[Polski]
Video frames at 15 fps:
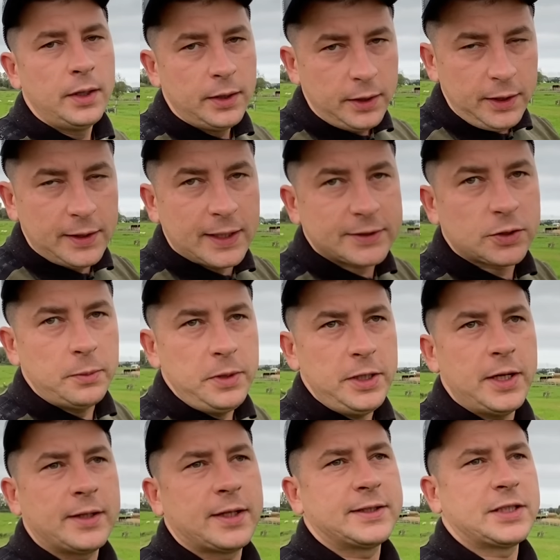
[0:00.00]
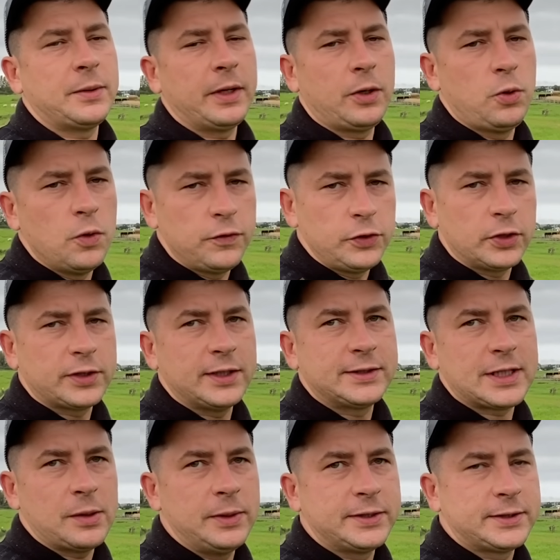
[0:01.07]
i na suminie te całe gówno, ten
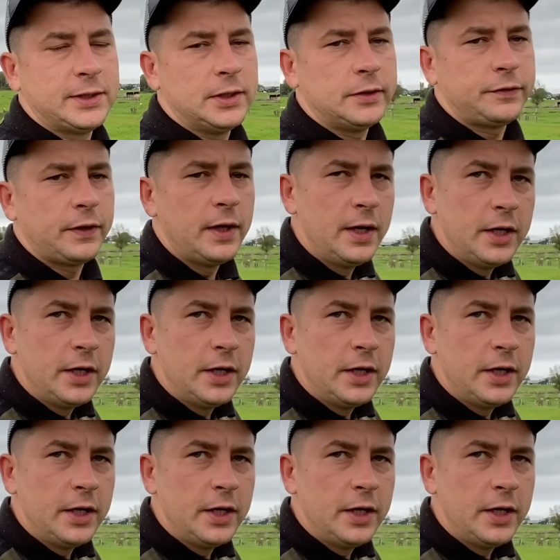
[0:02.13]
cały syf.